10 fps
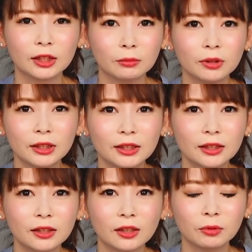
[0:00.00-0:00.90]
自分で死ん
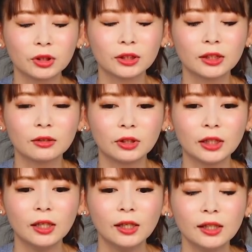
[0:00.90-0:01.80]
でたかもしれないの
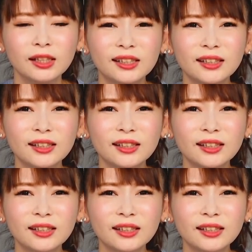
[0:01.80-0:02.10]
に生